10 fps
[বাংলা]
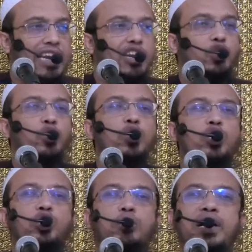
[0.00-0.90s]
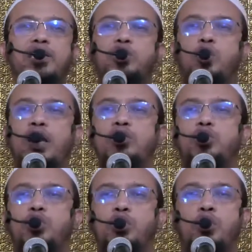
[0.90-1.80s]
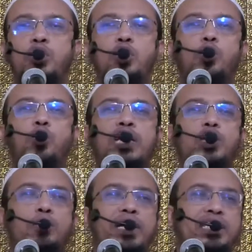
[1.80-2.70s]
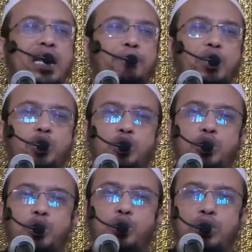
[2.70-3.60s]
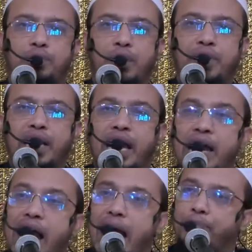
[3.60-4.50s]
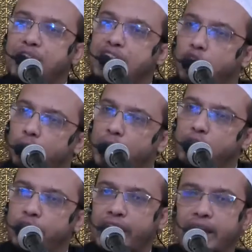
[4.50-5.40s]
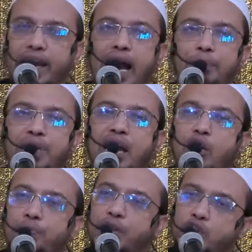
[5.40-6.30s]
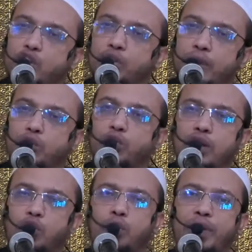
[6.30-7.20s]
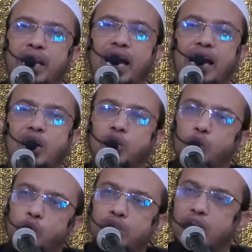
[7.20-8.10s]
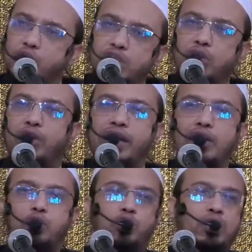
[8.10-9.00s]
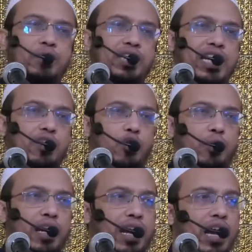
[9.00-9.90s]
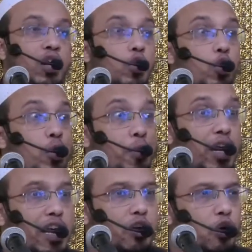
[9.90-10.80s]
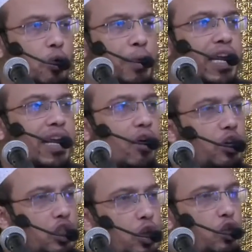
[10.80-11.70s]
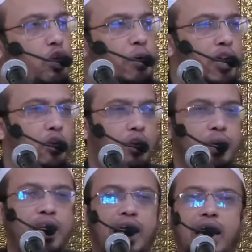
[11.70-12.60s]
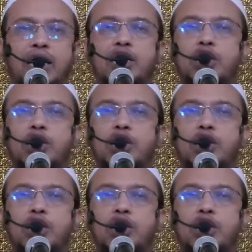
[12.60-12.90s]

একটা সুন্দর সমাজ গড়ার জন্য গোটা সমাজকে আপনি সংশোধন করতে পারবেন না আপনি তওবা করেন আপনি কারোর পেছনে সমালোচনা করবেন না খোঁজাখুঁজি করে কারো দোষ আবিষ্কার করবেন না কোনো প্রকার গ্রুপিং এ কাউকে শত্রু মনে করবেন না